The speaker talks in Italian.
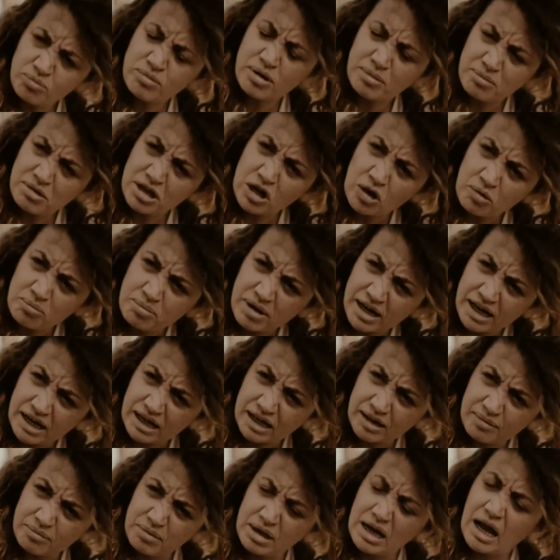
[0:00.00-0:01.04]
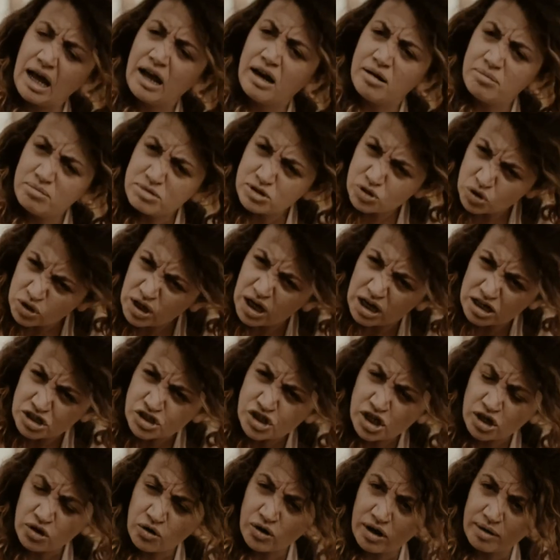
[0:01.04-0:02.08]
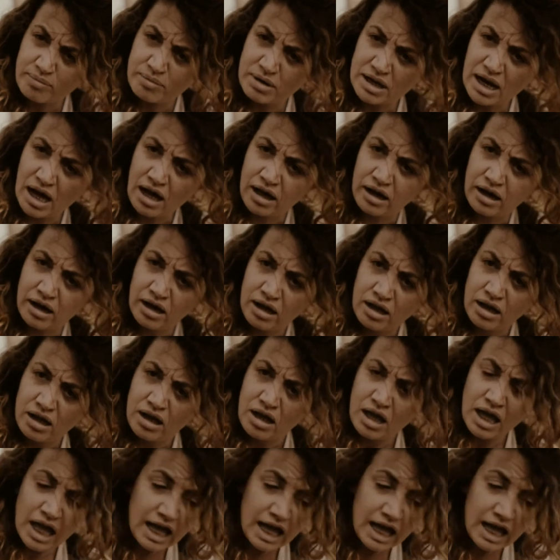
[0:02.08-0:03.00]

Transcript: un bambino impari a camminare, bisogna lasciarlo camminare